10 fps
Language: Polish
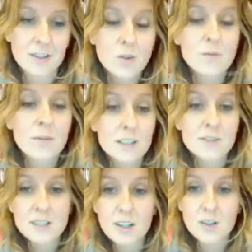rolników i
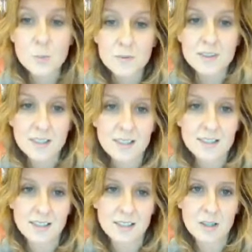właśnie wszystkich osób
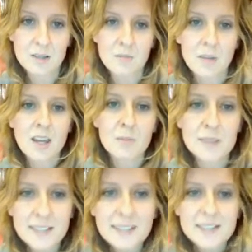związanych z
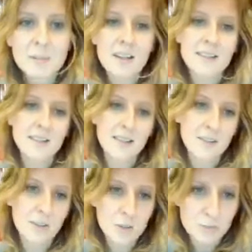biznesem. I teraz,
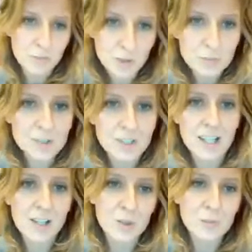kiedy to sobie rozbić,
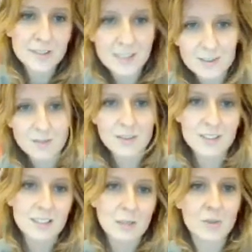ten agrobiznes, to
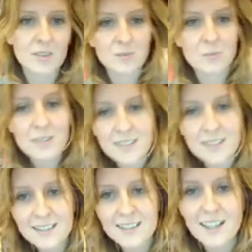wyjdzie nam
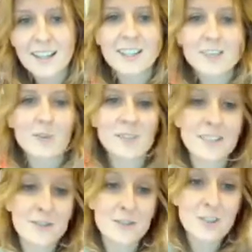biznes
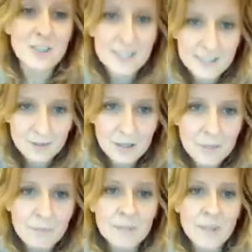związany z
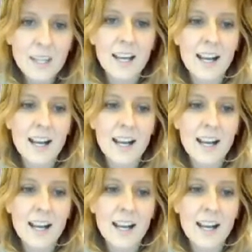rolnictwem.